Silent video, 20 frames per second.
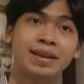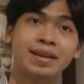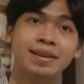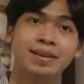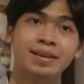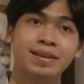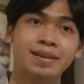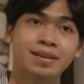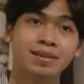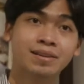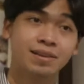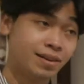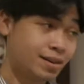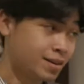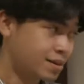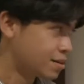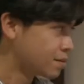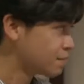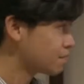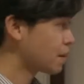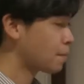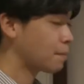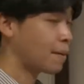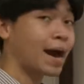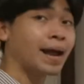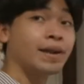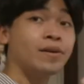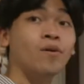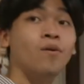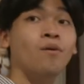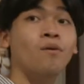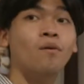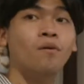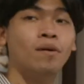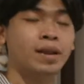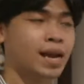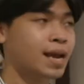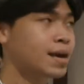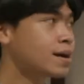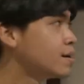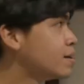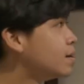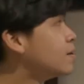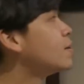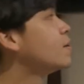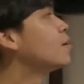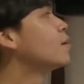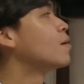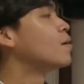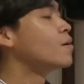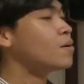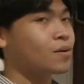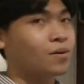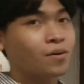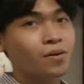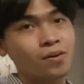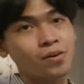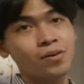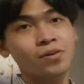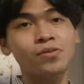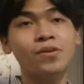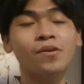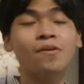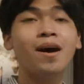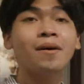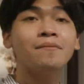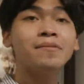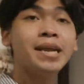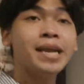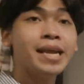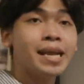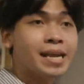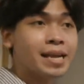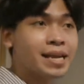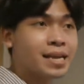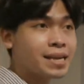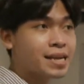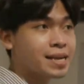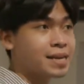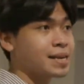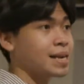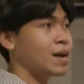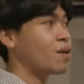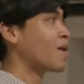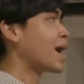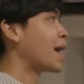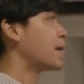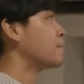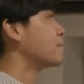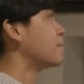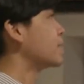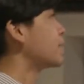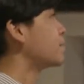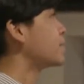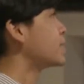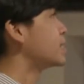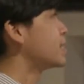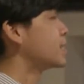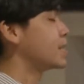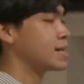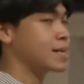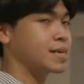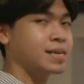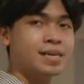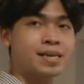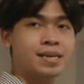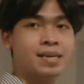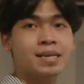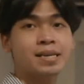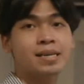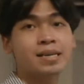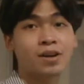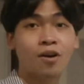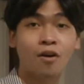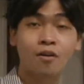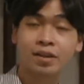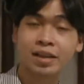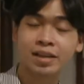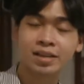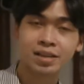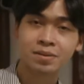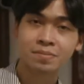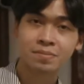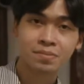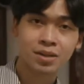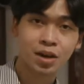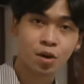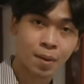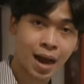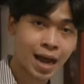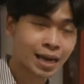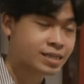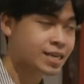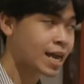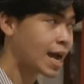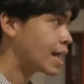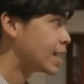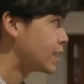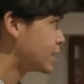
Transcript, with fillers: ทเนอะเป็นพาโนเงี้ยด้วยความที่เรางานมีไม่เยอะกล้องอย่างนี้ชาวบ้านใช้